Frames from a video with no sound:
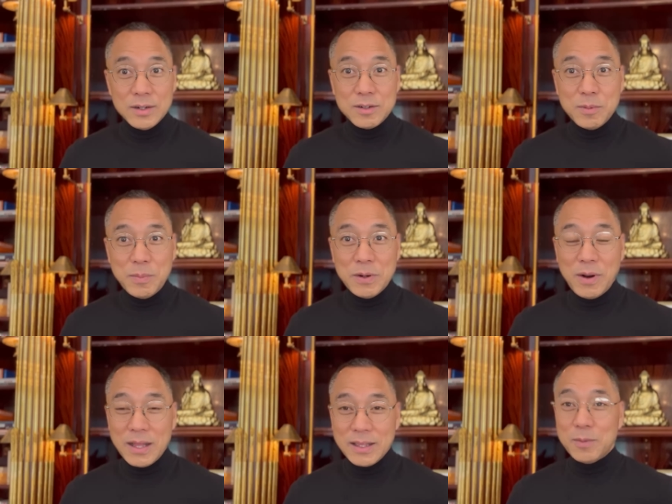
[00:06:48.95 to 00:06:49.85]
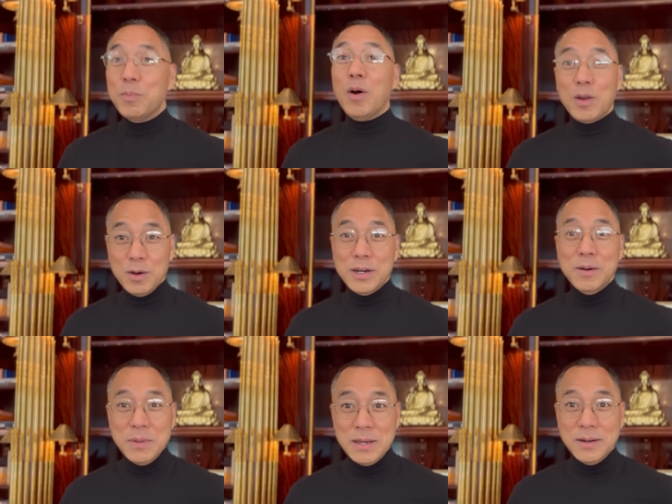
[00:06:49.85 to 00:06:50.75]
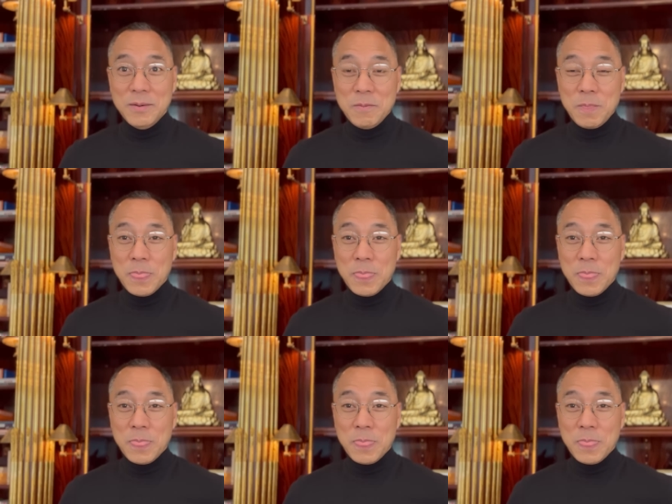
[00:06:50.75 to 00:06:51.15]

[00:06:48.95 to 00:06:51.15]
什么被抓的？爆料革命？